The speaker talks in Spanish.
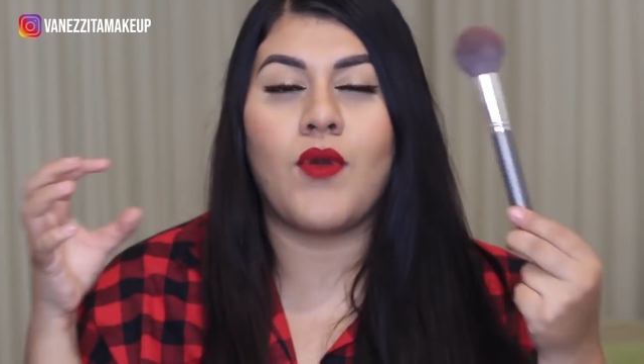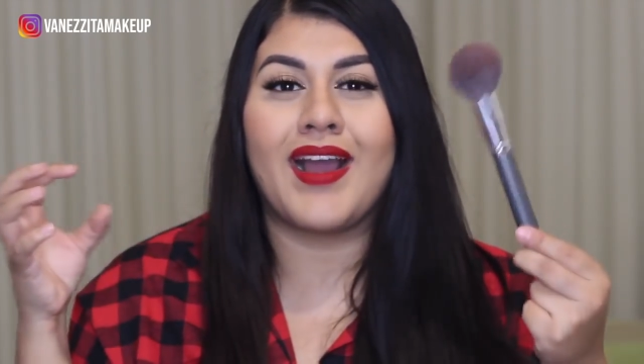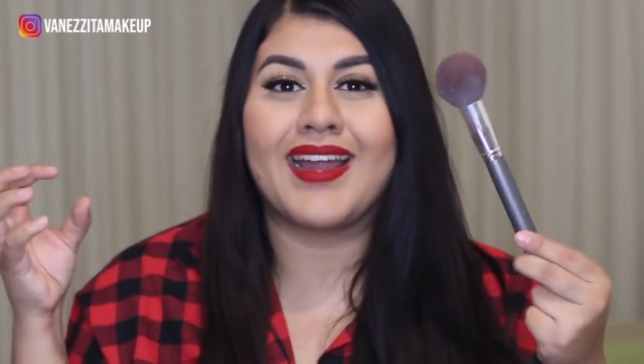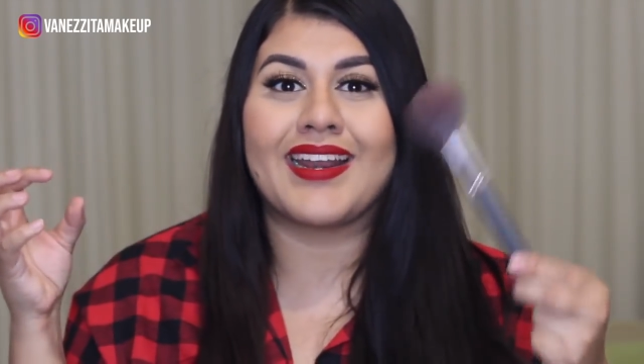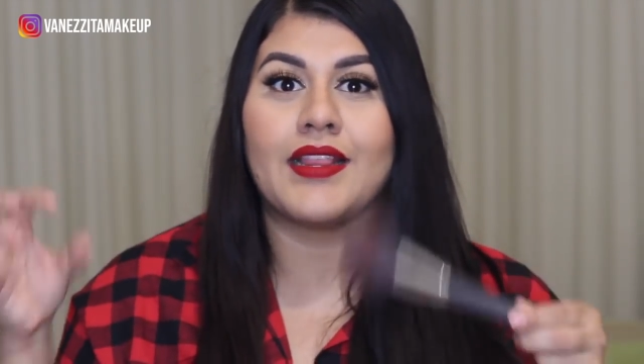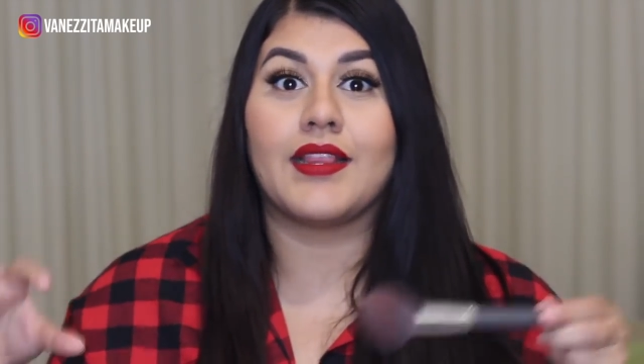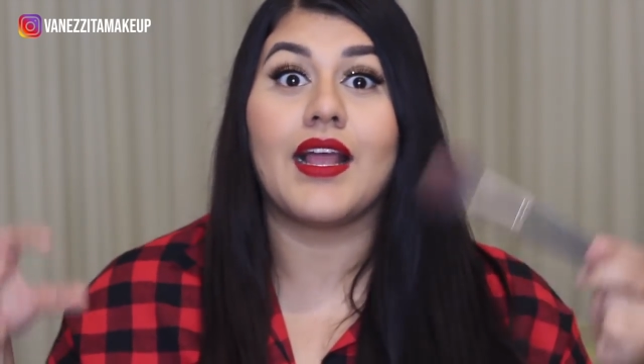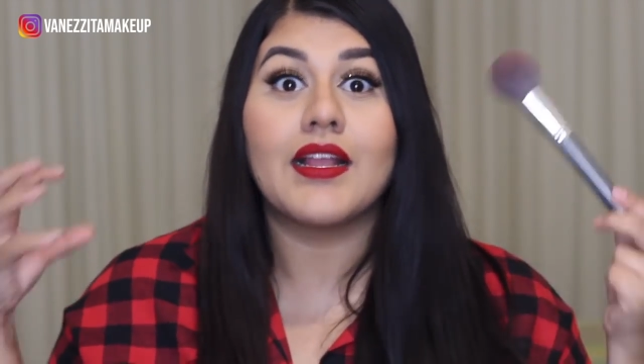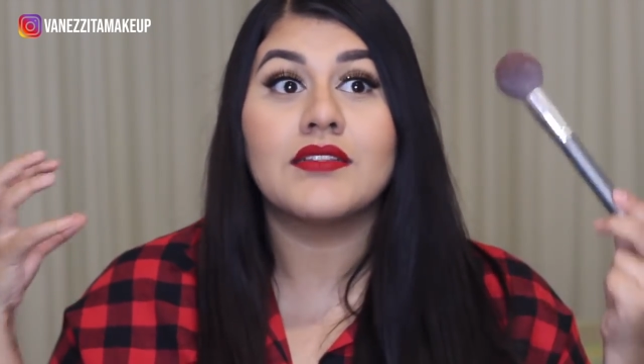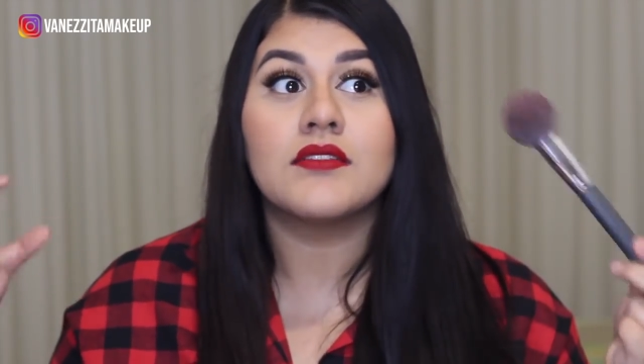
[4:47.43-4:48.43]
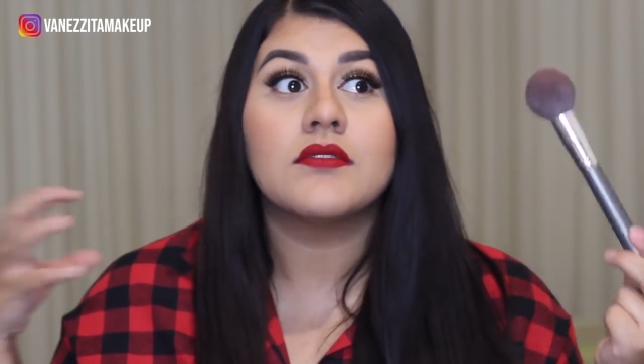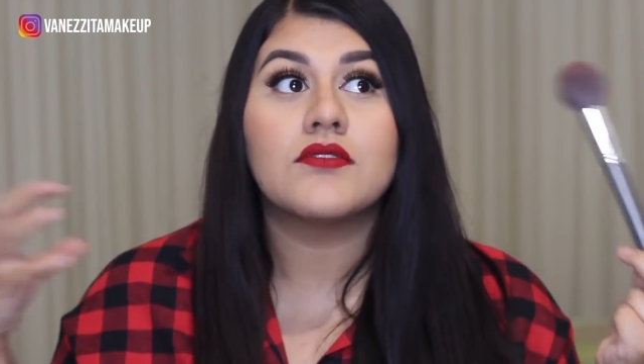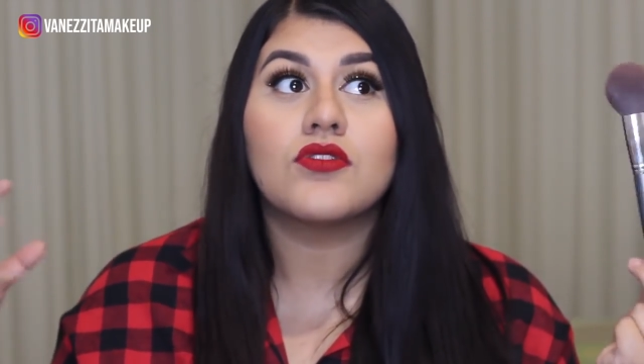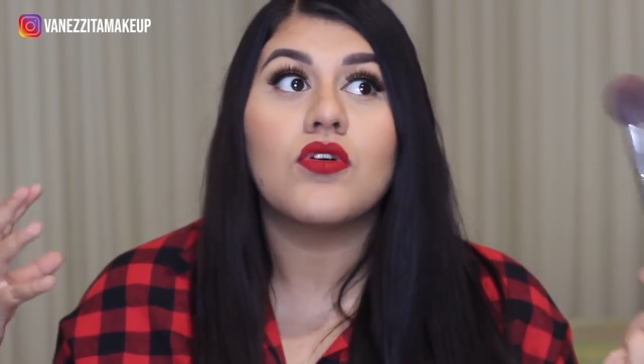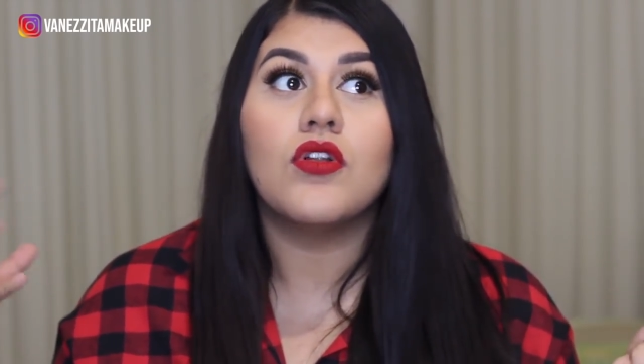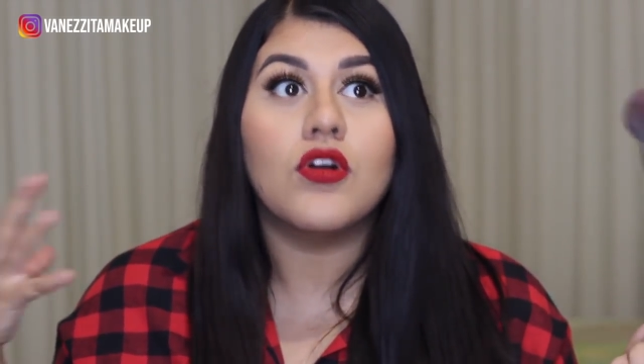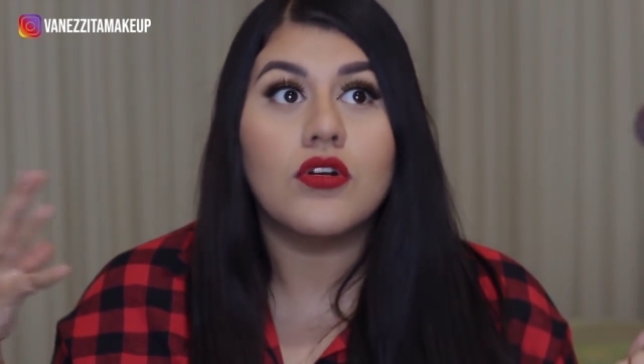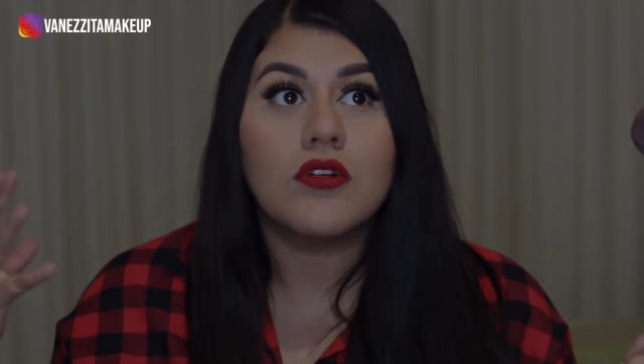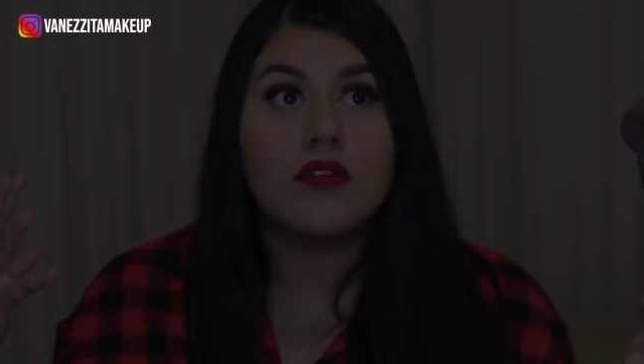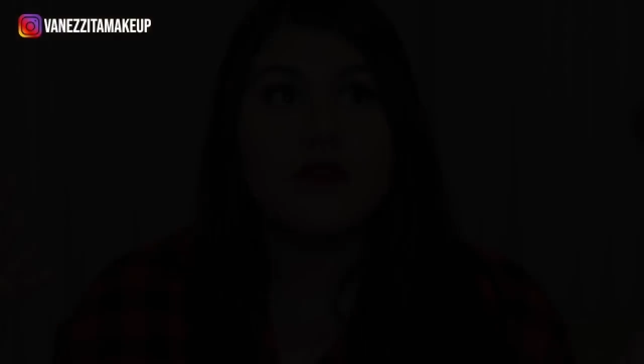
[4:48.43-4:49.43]
no agarra tanto
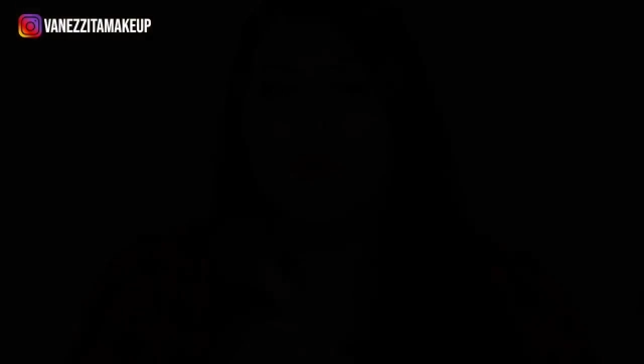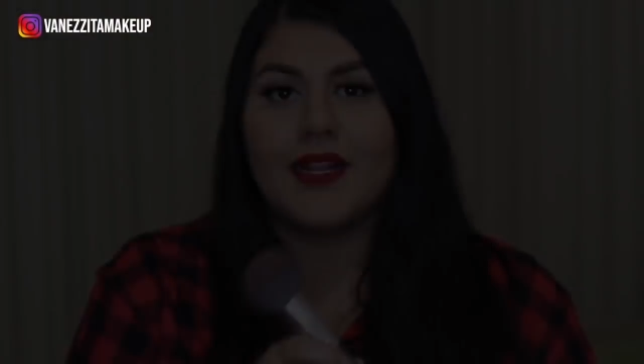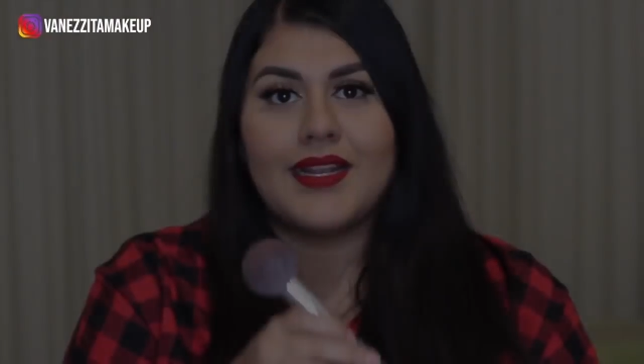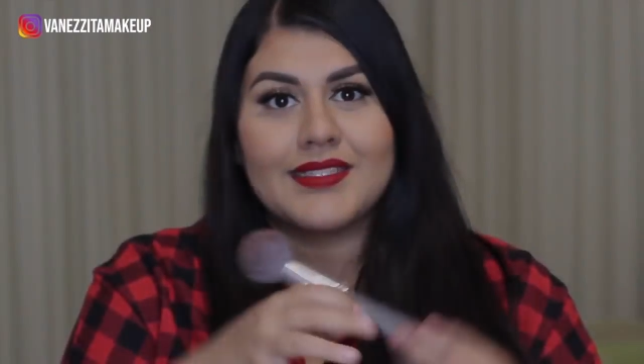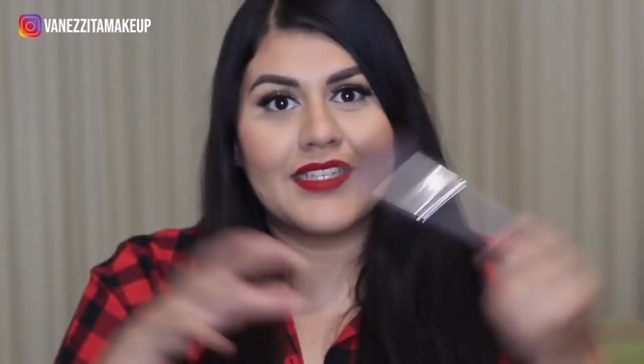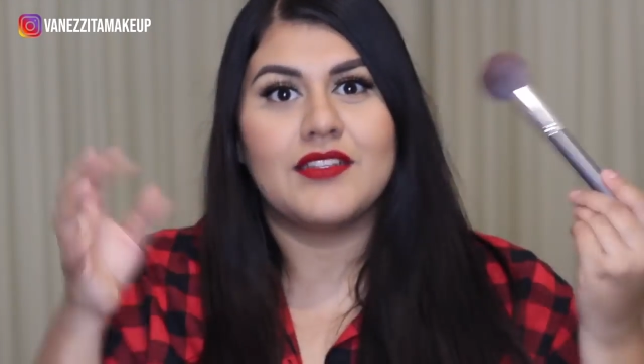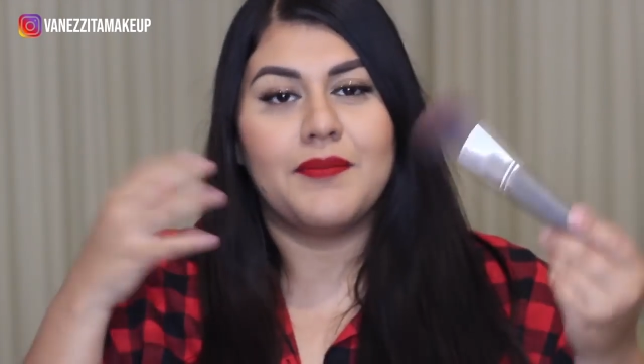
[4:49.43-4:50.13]
color para las,